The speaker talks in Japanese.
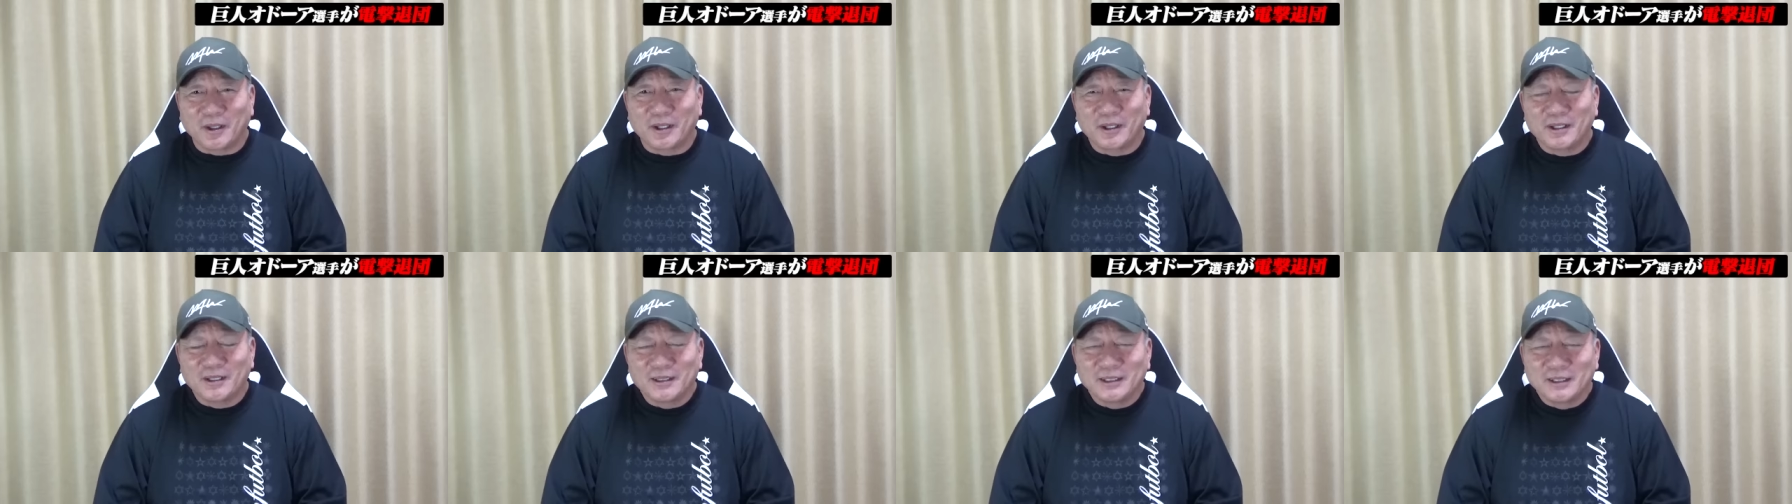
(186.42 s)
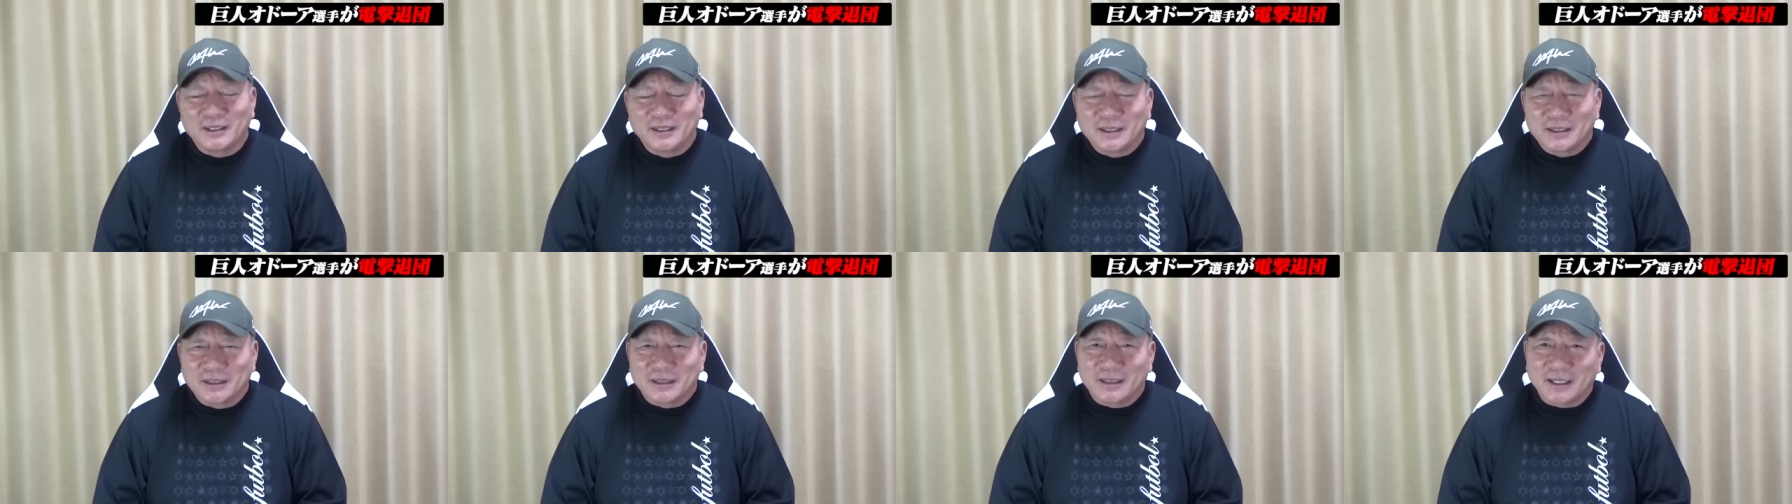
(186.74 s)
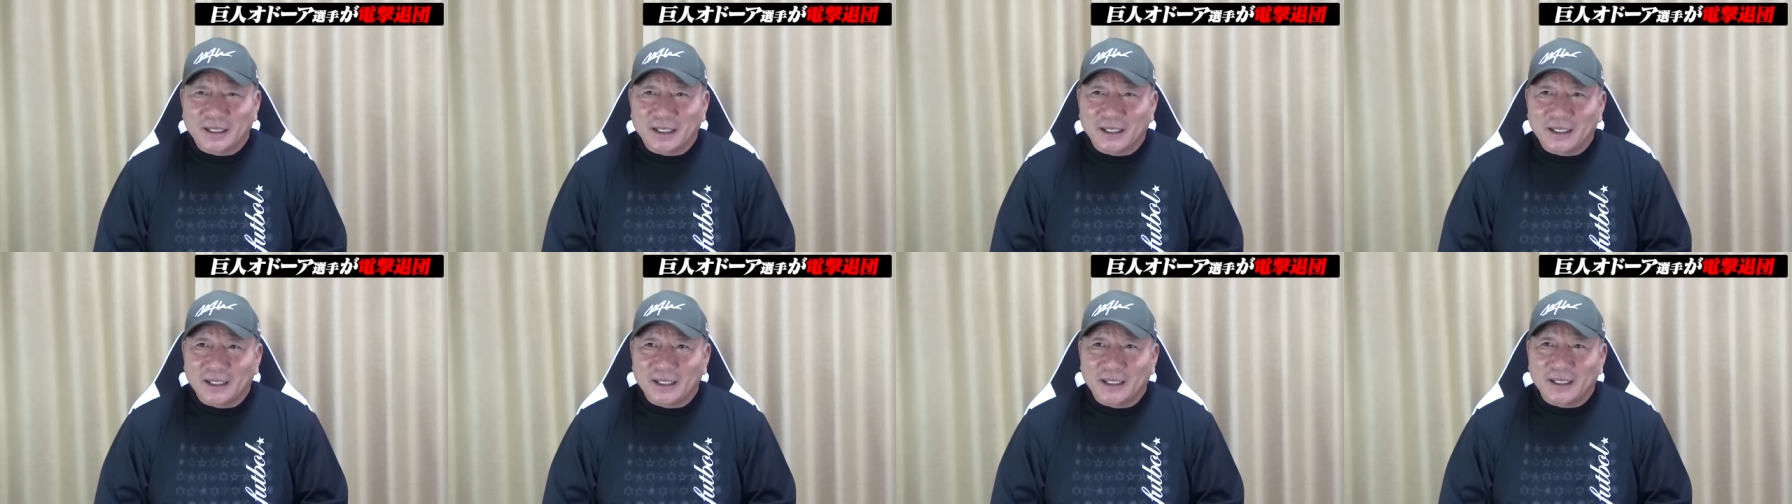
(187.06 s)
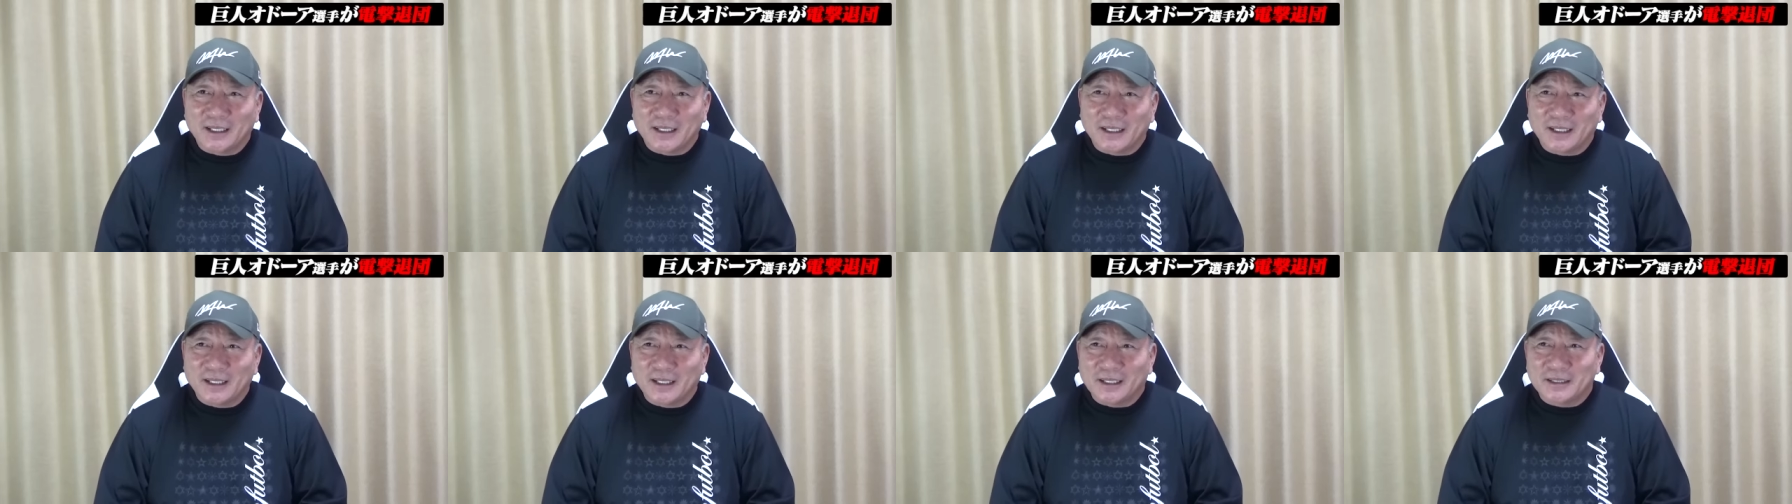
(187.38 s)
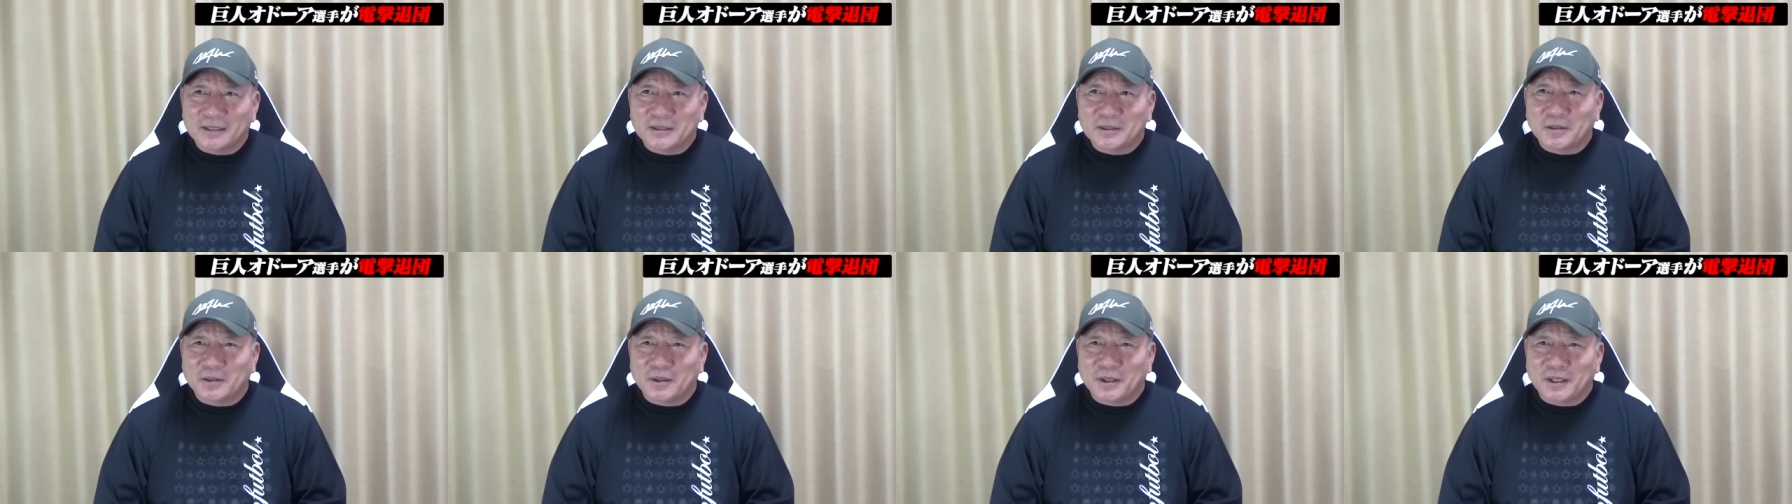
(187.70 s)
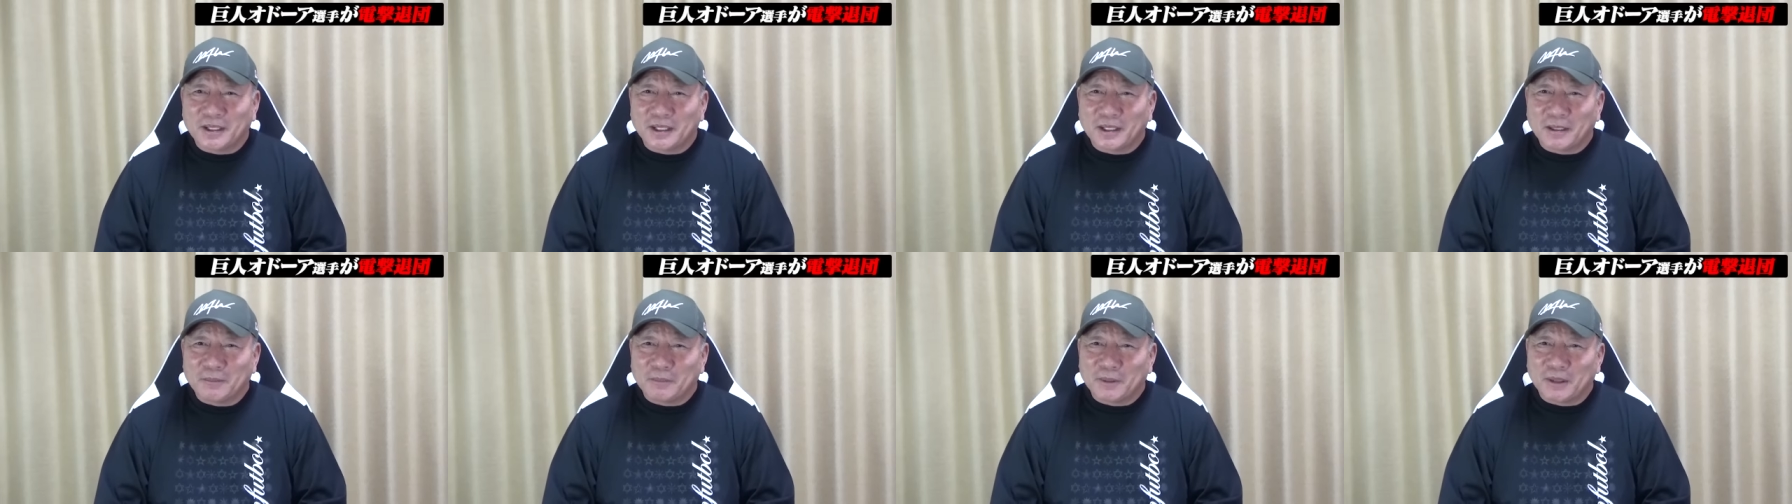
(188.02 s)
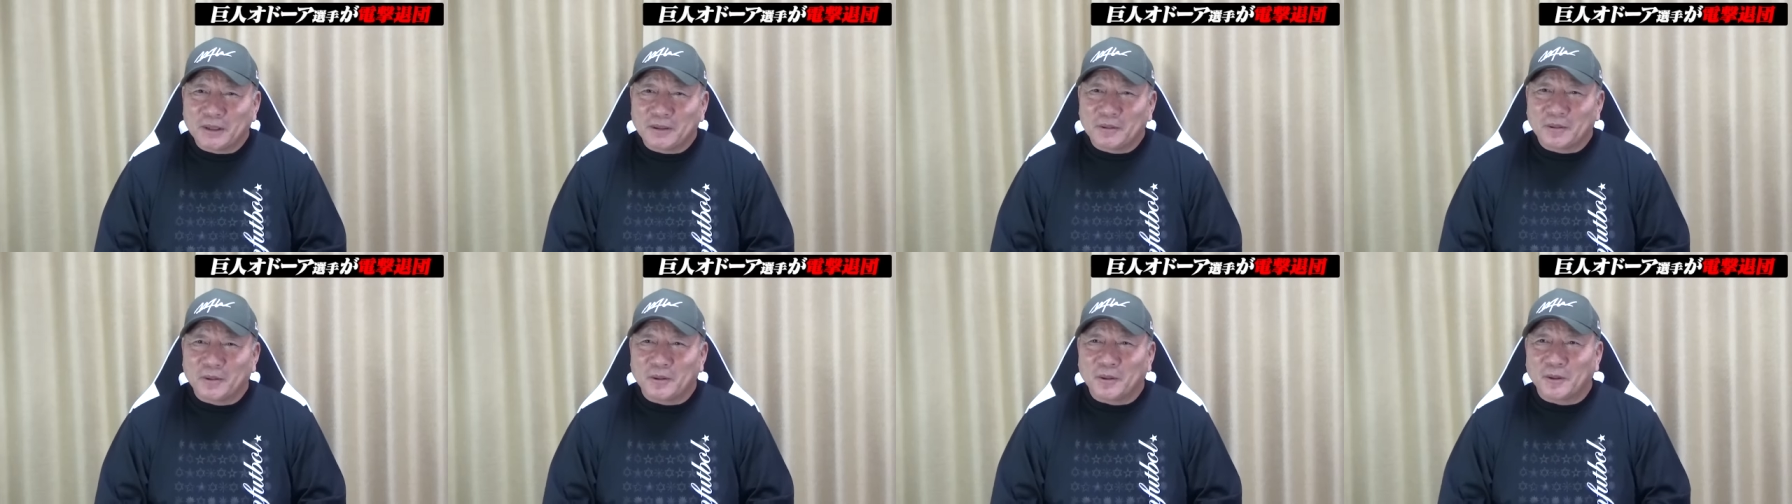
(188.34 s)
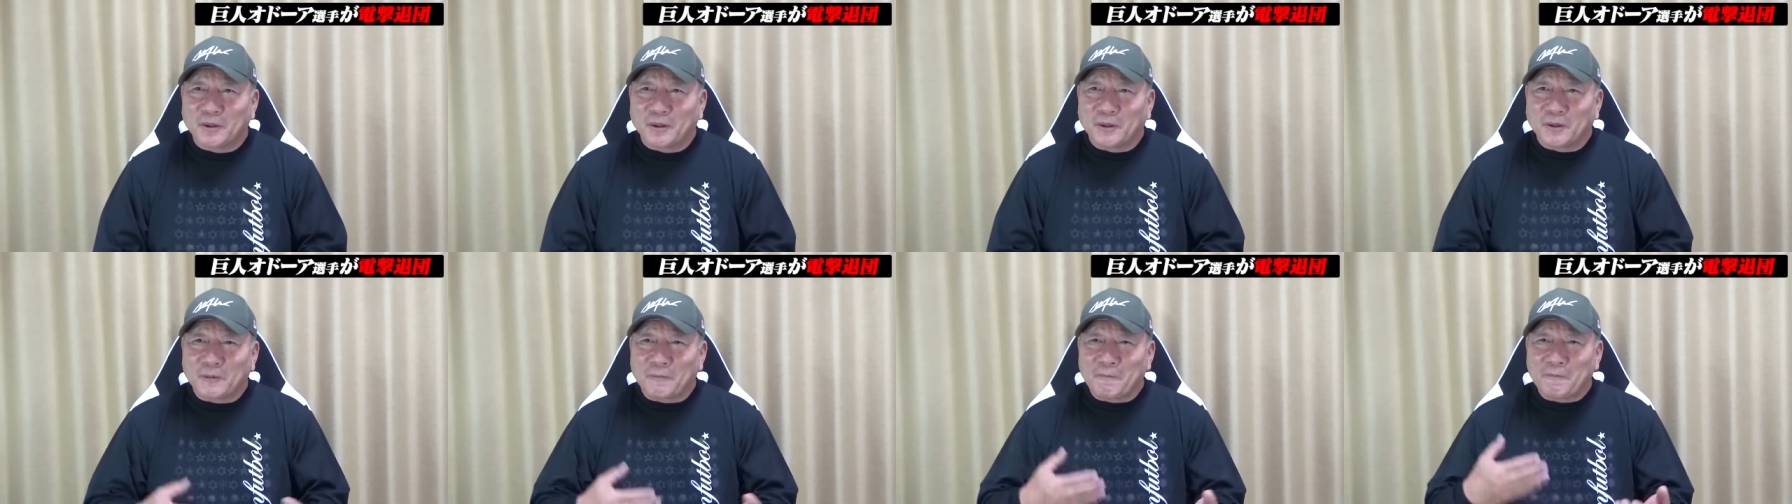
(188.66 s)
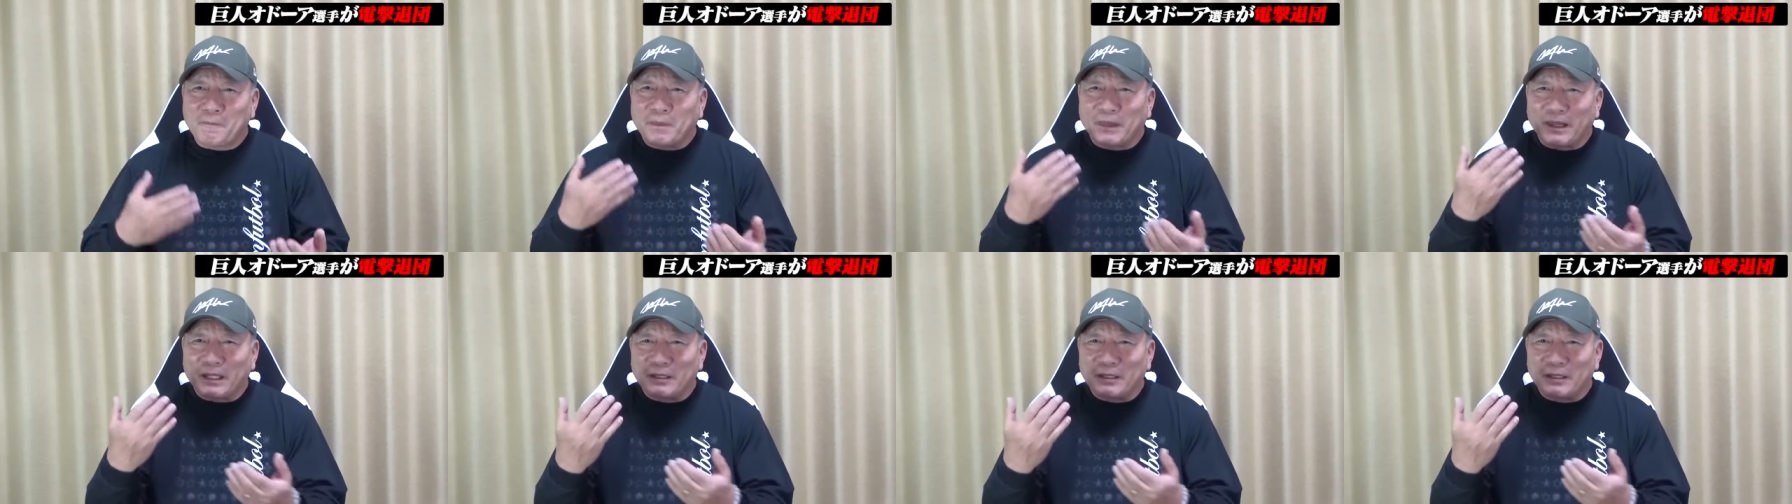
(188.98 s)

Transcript: を。でそれがやっぱこ